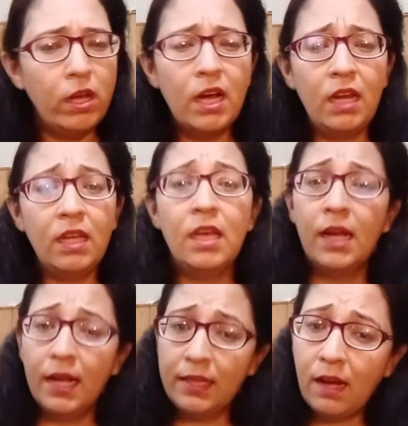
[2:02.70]
गल नहीं
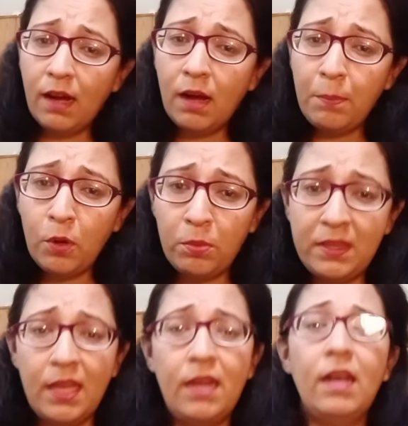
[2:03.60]
एदा प्यो भी
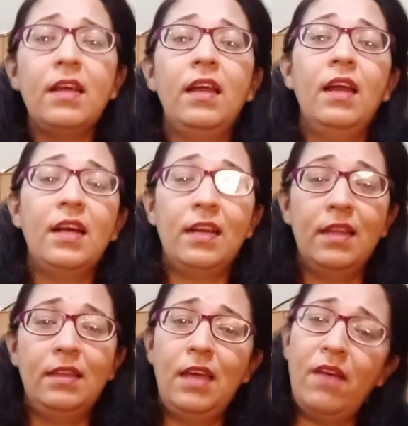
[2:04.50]
देर नाल गला करता
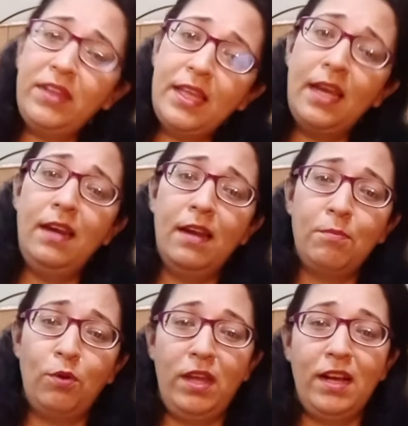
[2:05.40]
कि यह भी देर नाल
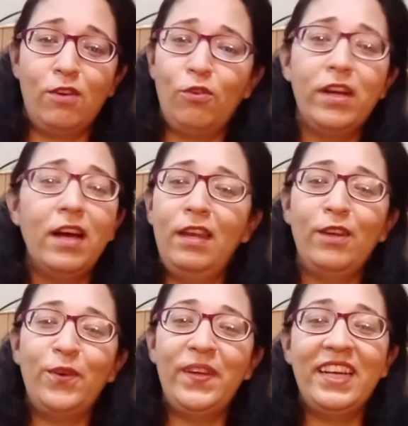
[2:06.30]
बोलेगा कोई गल नहीं
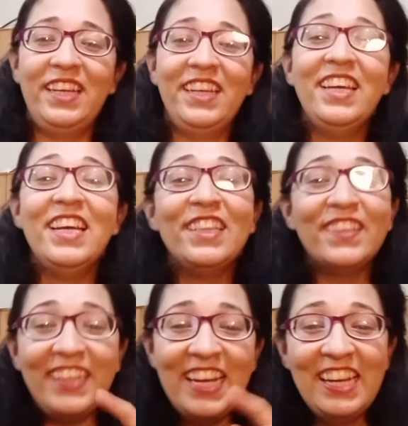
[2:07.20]
कोई गल नहीं तो
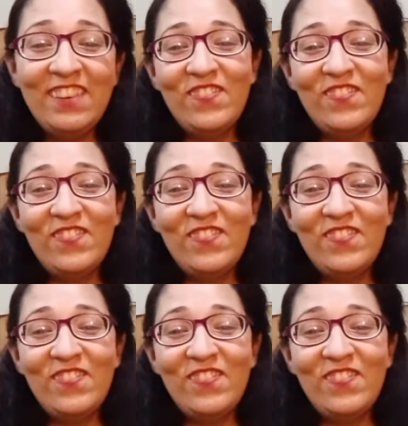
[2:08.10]
इन